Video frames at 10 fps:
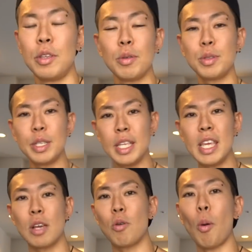要する
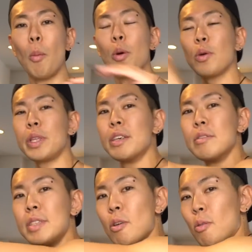にこの物に
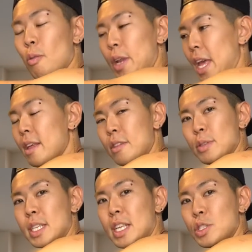腕をこうね乗
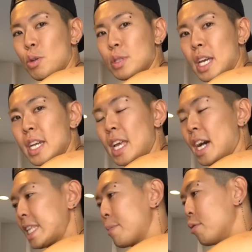せた状態で
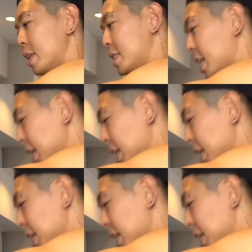頭をね下